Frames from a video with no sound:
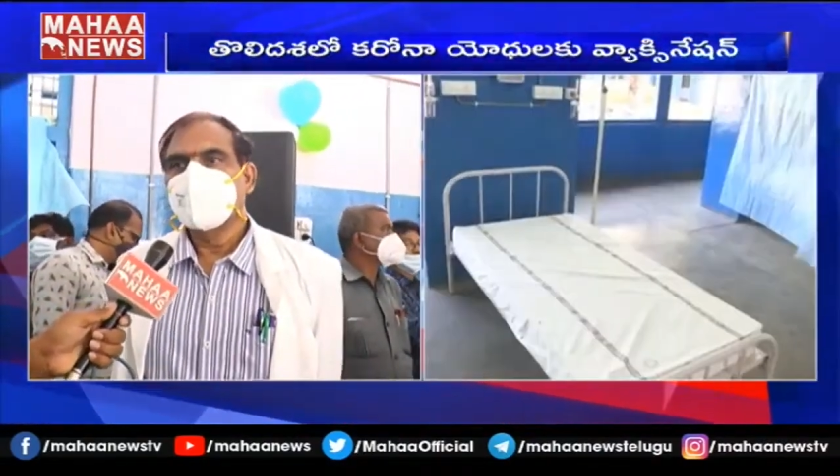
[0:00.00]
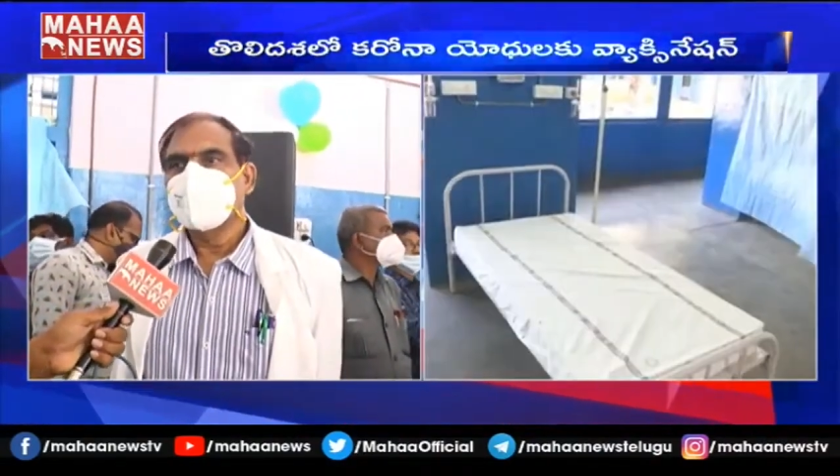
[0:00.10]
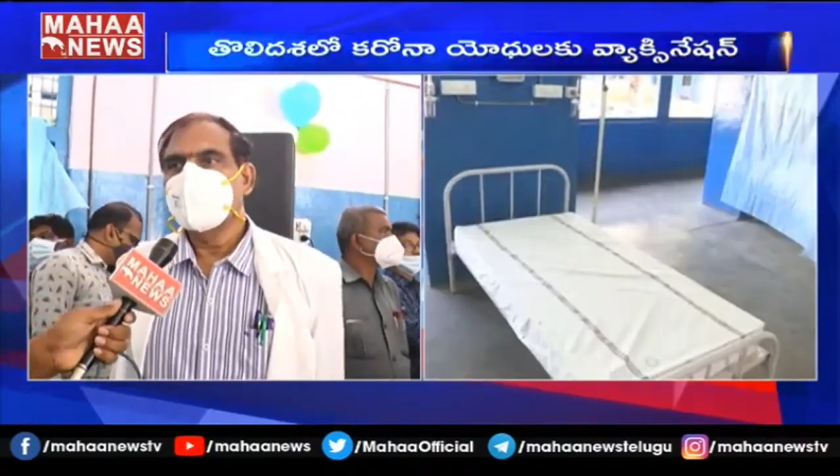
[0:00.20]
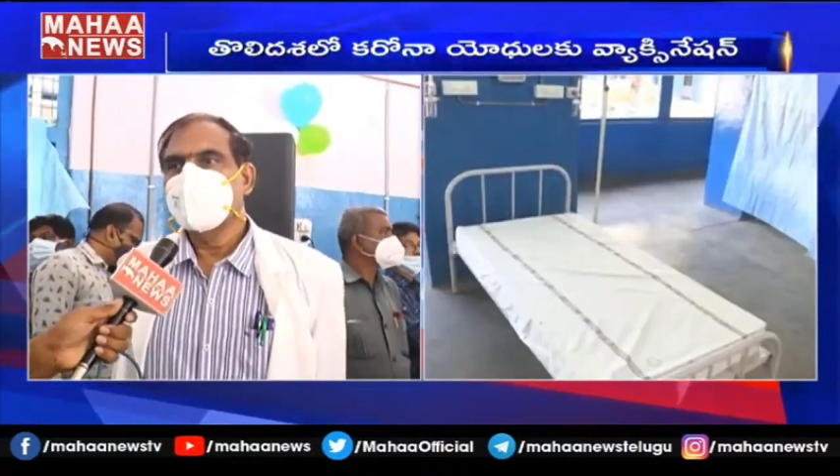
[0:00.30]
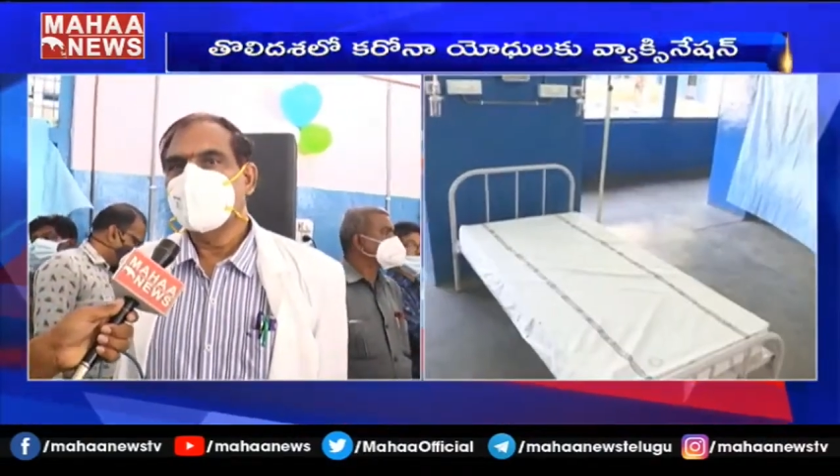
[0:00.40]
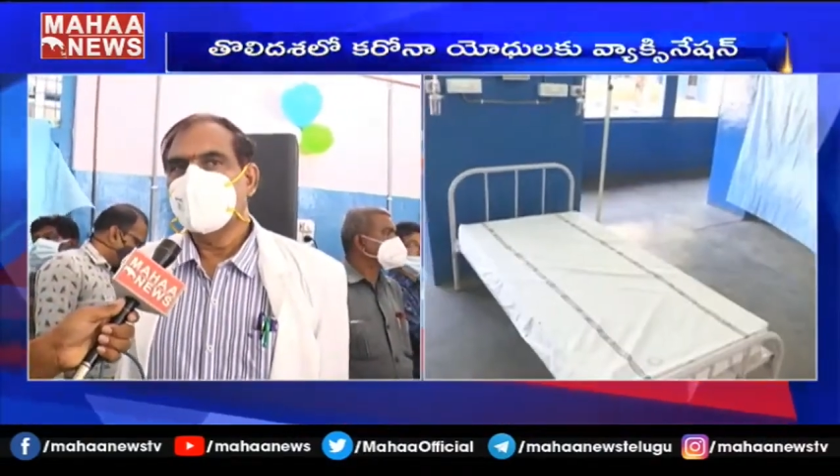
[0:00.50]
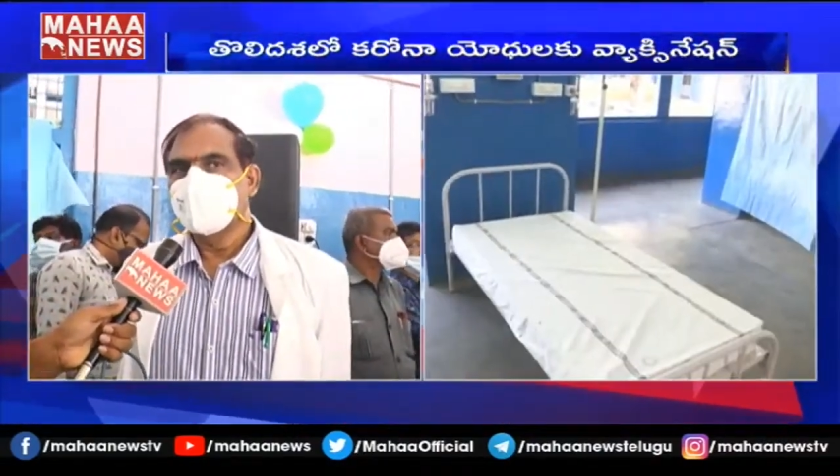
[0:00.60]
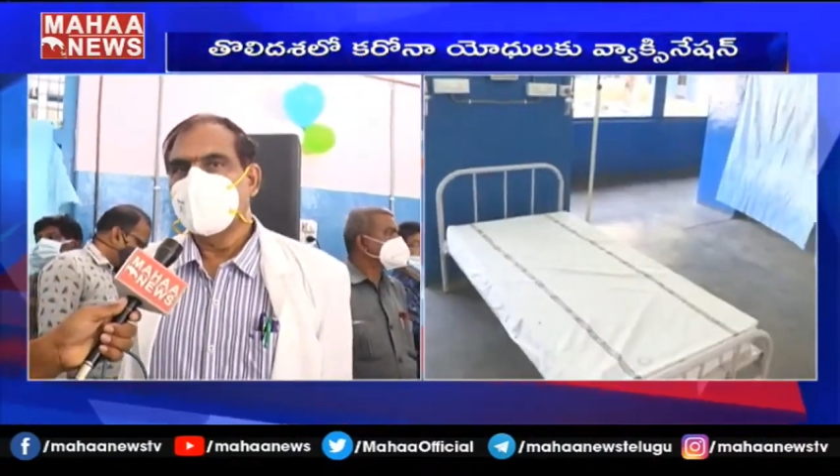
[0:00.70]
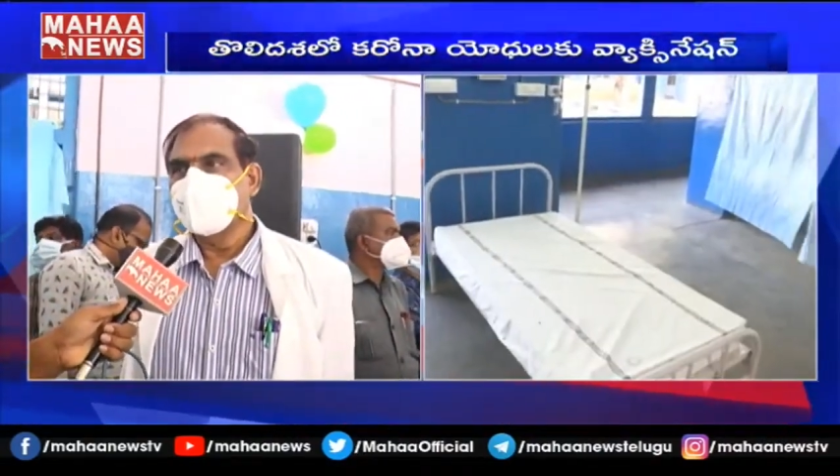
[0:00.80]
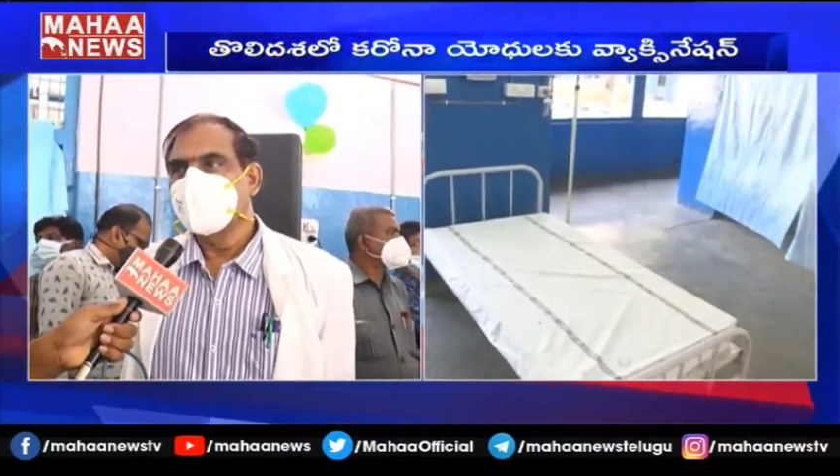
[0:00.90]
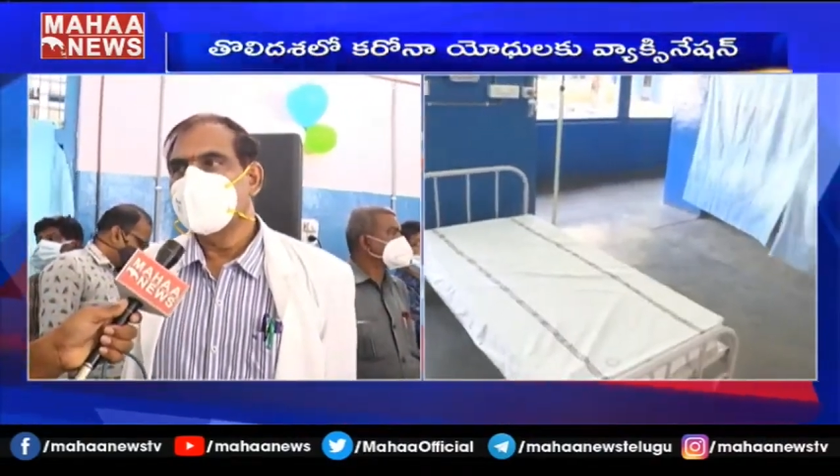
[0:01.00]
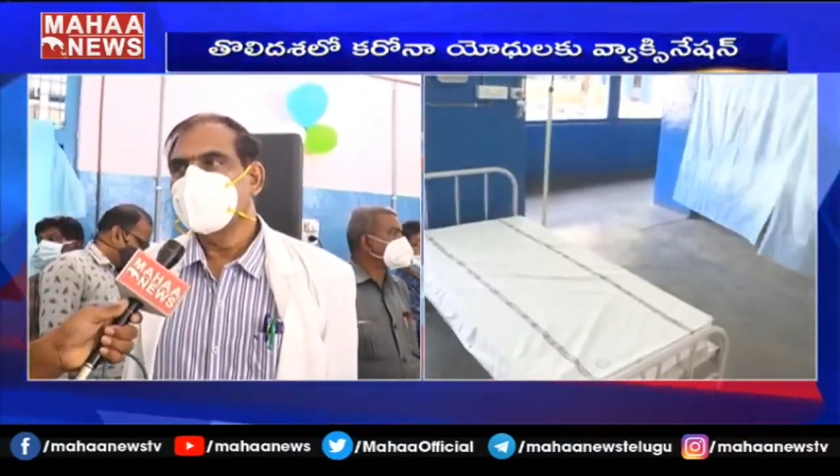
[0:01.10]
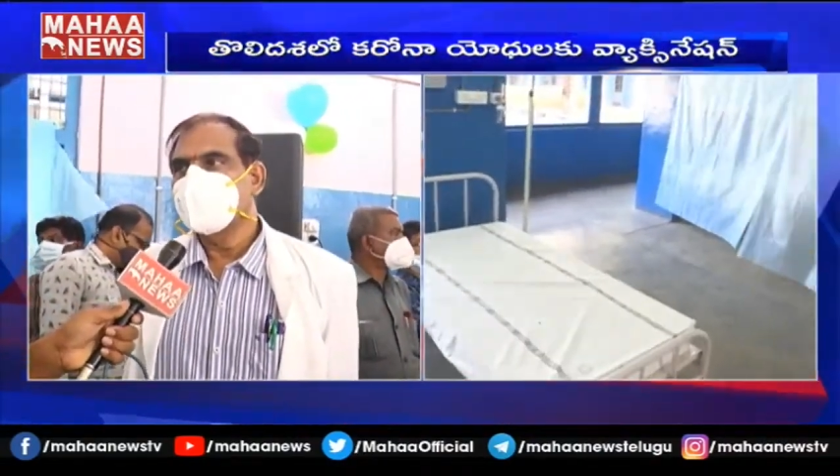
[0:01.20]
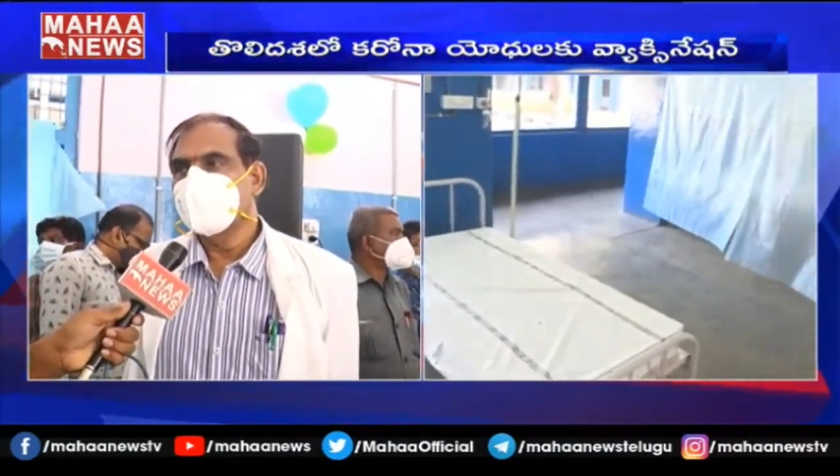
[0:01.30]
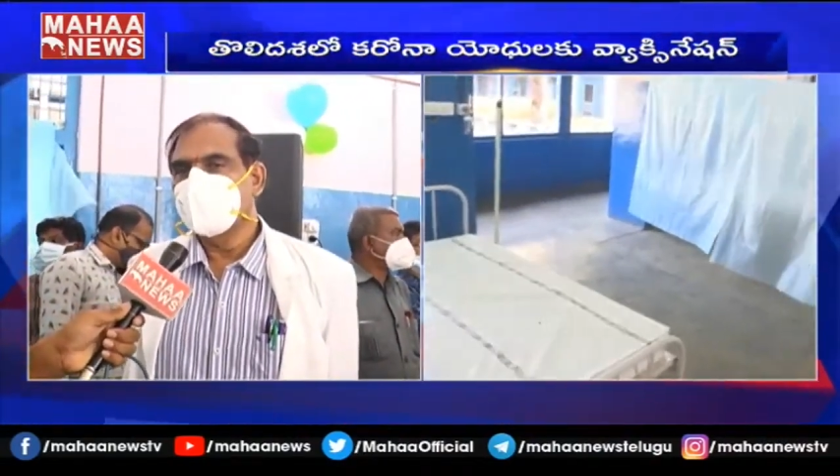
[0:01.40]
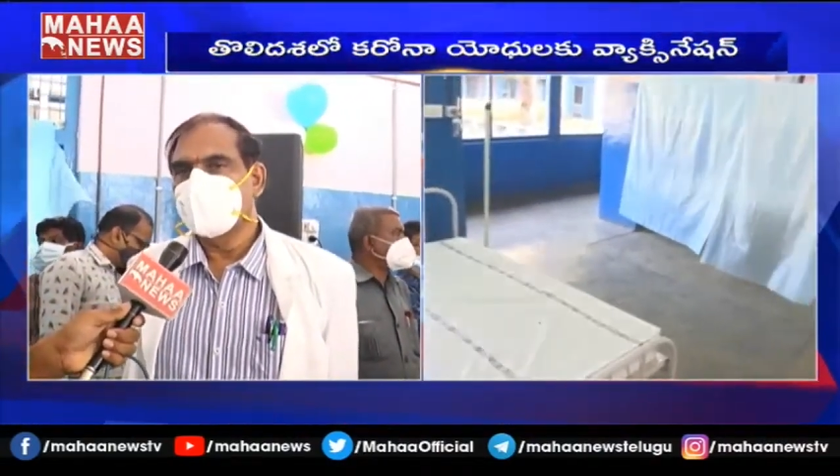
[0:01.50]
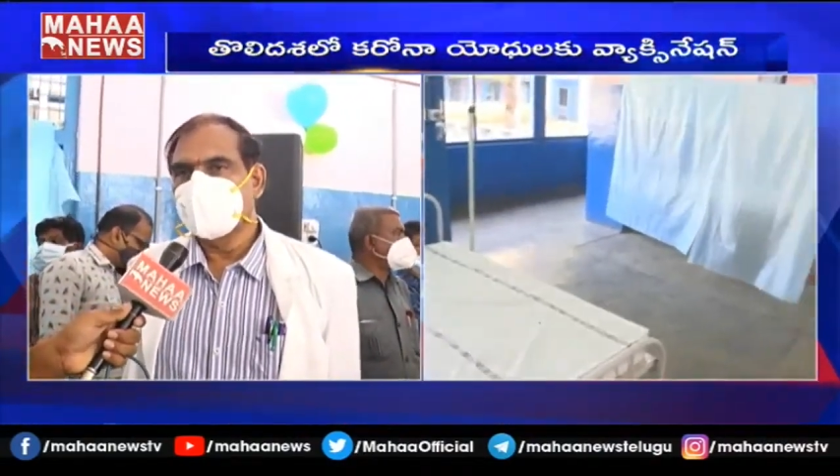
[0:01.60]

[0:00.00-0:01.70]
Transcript: అలాగే ప్రెగ్నెంట్